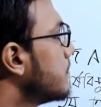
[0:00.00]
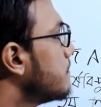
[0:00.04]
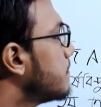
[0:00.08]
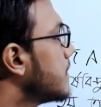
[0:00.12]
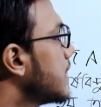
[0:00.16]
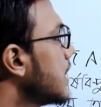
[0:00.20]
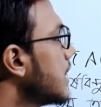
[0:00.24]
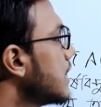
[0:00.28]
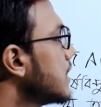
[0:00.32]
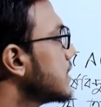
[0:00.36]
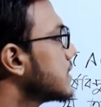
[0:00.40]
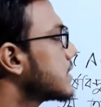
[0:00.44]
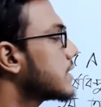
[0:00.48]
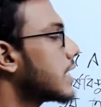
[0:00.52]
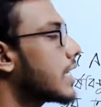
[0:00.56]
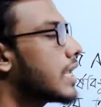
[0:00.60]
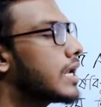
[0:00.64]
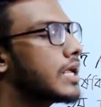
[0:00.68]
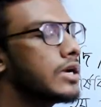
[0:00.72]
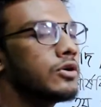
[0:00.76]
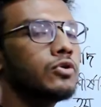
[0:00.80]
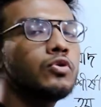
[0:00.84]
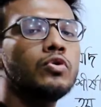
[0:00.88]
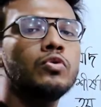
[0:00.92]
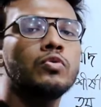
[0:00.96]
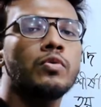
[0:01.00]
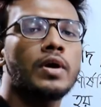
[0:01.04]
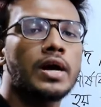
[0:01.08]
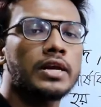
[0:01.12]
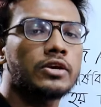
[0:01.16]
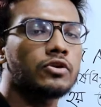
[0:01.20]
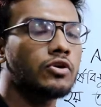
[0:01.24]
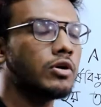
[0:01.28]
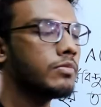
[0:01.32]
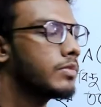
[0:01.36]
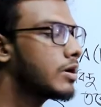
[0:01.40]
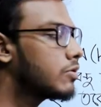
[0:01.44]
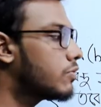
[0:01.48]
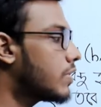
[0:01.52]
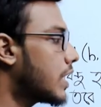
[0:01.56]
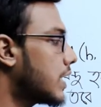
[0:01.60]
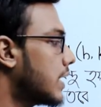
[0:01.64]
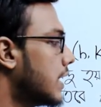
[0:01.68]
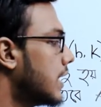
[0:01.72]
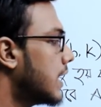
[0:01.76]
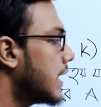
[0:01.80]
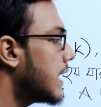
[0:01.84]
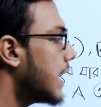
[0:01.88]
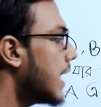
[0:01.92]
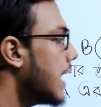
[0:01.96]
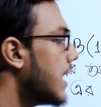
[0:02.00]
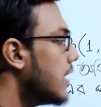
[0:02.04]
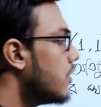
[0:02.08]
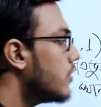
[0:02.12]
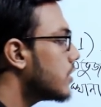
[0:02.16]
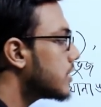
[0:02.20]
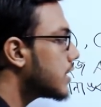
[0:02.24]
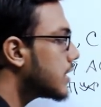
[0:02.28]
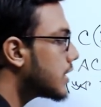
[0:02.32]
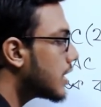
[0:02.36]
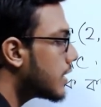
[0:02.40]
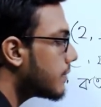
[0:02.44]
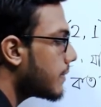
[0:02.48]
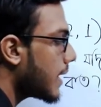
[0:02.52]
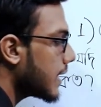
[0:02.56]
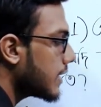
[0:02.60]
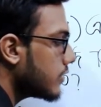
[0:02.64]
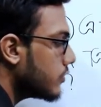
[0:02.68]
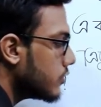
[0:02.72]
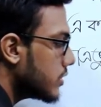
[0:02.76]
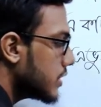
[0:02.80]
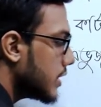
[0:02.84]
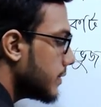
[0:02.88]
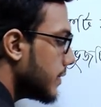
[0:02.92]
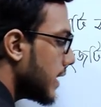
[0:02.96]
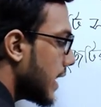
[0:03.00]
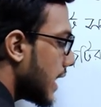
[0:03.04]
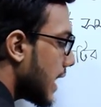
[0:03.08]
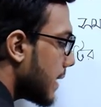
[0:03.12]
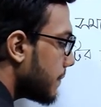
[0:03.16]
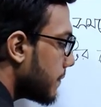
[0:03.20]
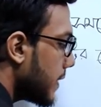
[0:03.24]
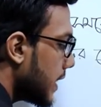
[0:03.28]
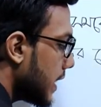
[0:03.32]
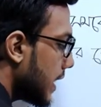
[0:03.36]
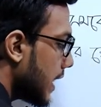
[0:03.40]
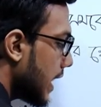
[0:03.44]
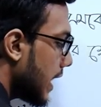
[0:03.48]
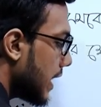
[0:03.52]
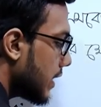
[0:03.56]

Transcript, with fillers: বি এর স্থানাঙ্ক ওয়ান কমা ওয়ান এই কথাটার মানে হচ্ছে ভাই আপনি